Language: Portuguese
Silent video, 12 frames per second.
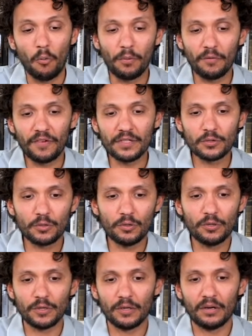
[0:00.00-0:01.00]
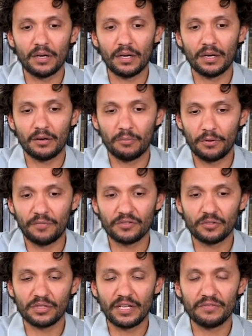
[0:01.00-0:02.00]
O professor, ah, o
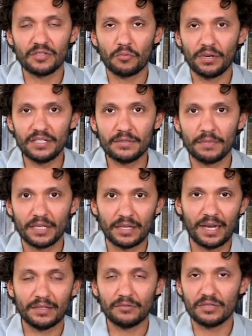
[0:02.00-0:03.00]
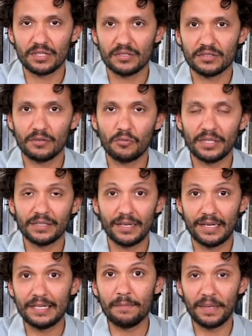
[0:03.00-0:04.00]
professor David Brisman, lá nos anos 50,
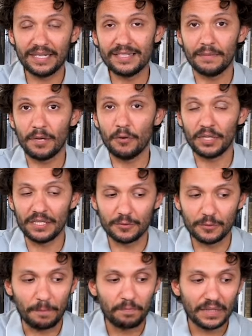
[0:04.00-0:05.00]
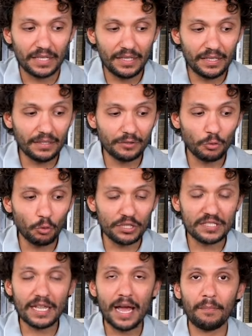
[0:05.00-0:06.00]
ele percebeu isso. E no
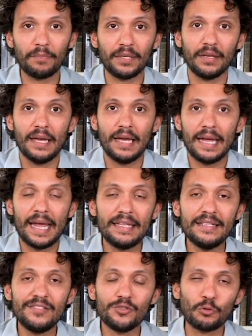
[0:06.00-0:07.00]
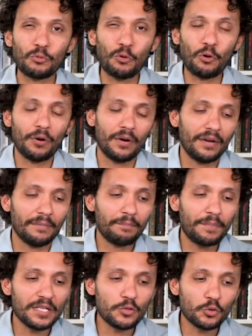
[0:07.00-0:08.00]
SNAP, ele estudou
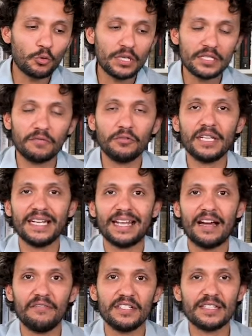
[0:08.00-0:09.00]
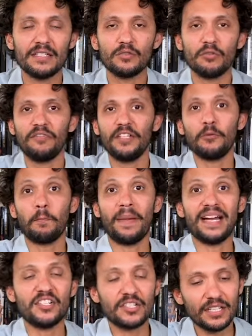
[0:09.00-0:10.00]
pessoas vulneráveis que sofreram
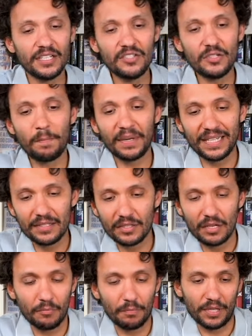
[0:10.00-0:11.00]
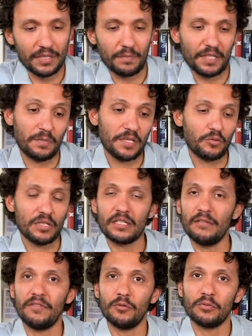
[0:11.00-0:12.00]
bastante pressão, por exemplo, as pessoas
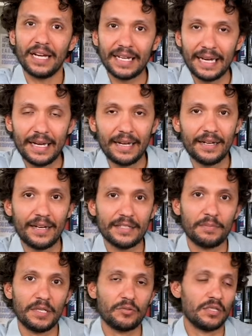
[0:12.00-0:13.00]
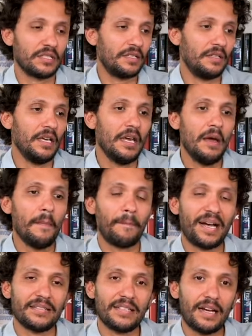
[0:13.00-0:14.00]
que vinham da guerra, as pessoas que
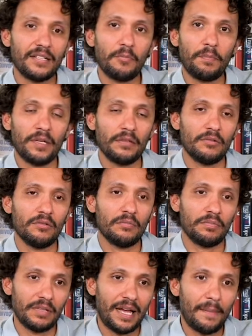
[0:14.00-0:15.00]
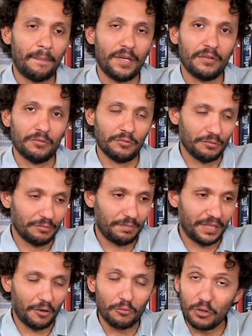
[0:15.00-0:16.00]
passado pelo, lá pelo,
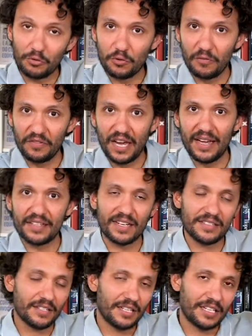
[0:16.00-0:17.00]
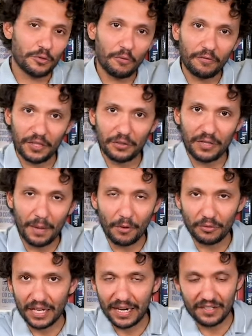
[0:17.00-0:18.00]
pela União Soviética, que sofreram na
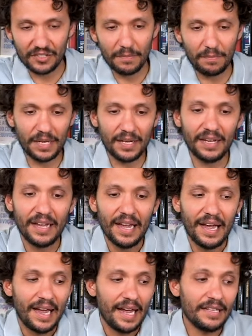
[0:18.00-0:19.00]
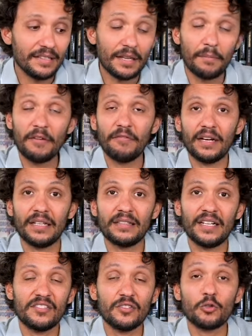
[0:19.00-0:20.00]
mão da KGB. Ele também fala
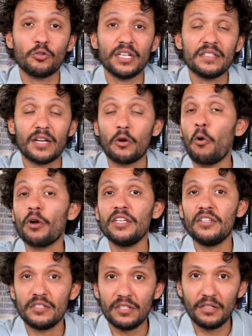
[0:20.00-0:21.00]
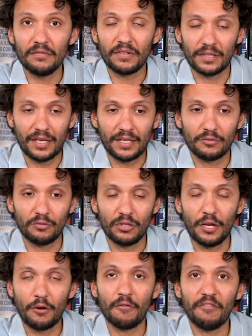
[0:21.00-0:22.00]
da dissonância cognitiva lá do
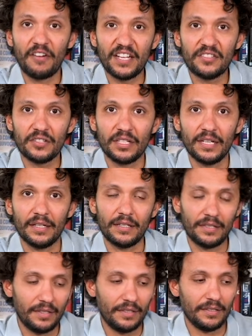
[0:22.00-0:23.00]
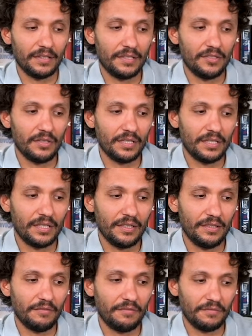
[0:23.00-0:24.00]
Leon Festinger, que, que,
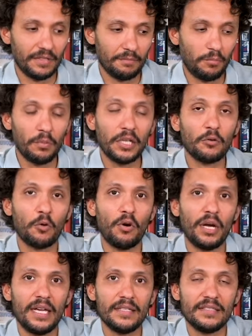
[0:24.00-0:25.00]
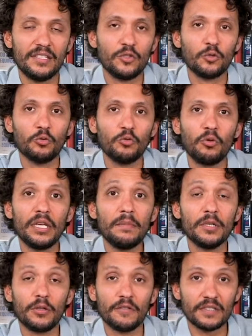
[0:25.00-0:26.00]
que publicou esse estudo em
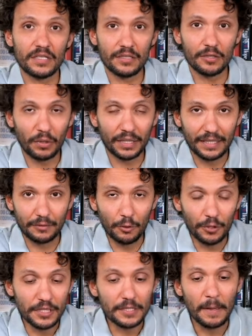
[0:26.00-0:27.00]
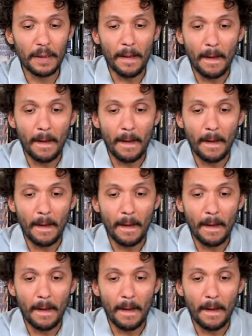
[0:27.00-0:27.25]
1952.